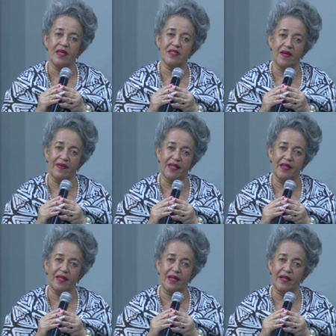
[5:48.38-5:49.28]
Y
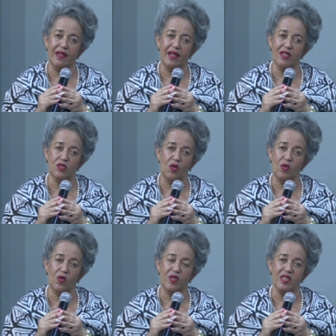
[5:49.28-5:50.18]
sabaneta querida es
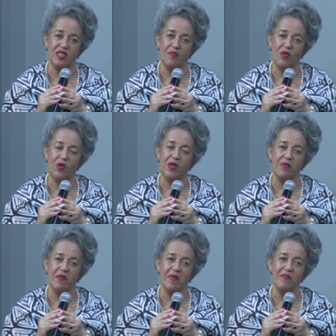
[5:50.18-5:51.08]
todo lo que hacemos, lo que
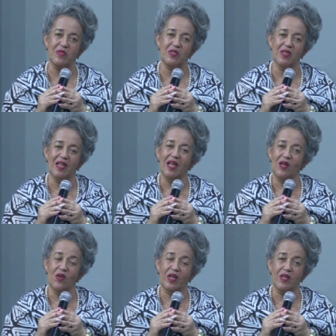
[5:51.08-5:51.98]
vivimos,
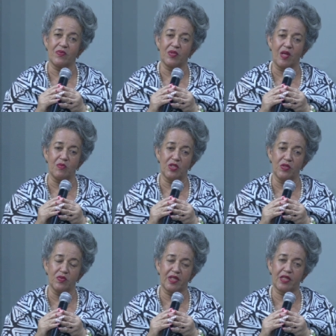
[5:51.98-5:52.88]
lo que disfrutamos
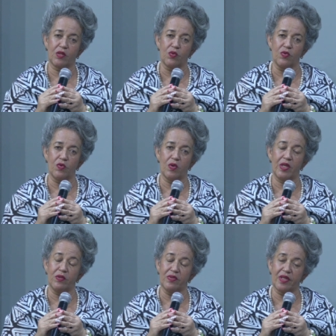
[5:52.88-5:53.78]
en un tertoño
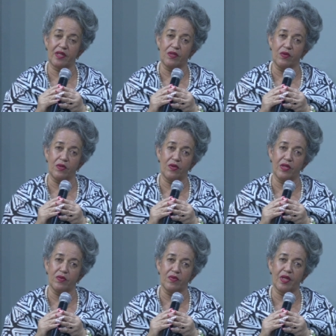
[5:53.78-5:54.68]
en un territorio y
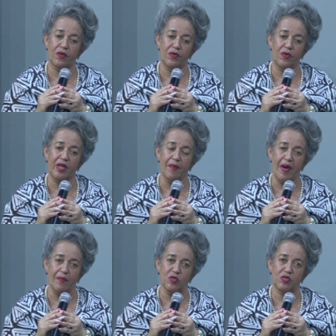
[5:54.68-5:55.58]
en un terruño que
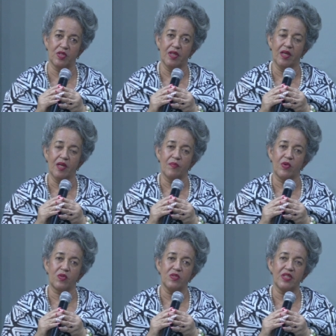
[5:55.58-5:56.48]
amamos.
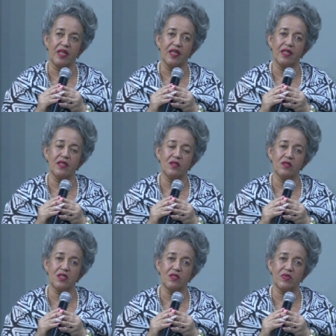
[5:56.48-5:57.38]
Por consiguiente,
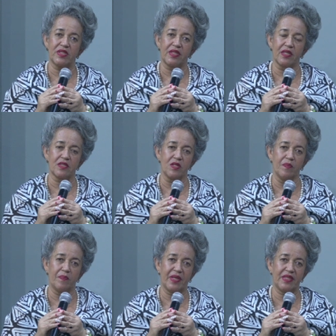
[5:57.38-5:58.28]
entonces, nuestra
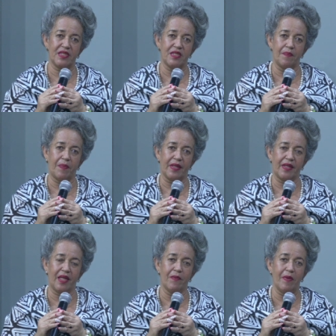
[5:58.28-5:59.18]
acción
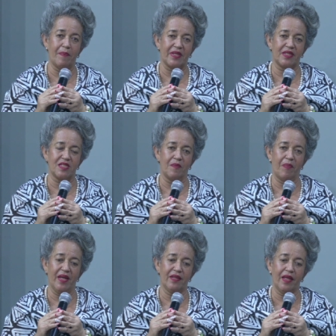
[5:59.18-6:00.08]
participativa y
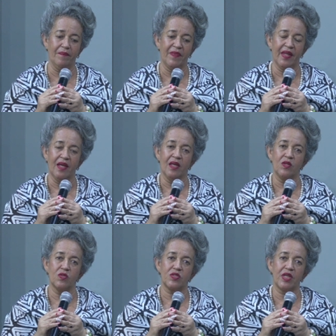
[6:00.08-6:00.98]
participante
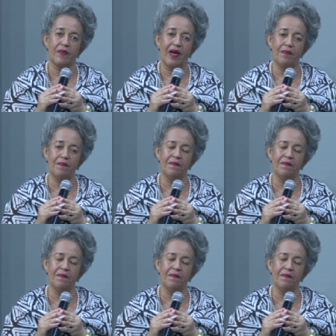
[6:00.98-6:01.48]
nos lleva